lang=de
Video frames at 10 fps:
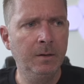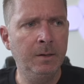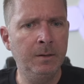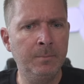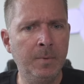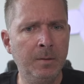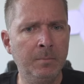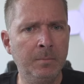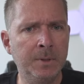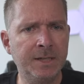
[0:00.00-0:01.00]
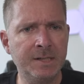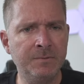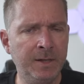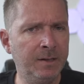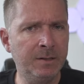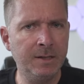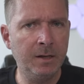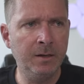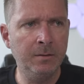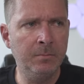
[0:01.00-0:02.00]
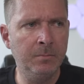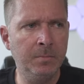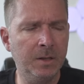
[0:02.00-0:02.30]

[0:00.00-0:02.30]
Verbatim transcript: ähm, mir hat das wehgetan, mir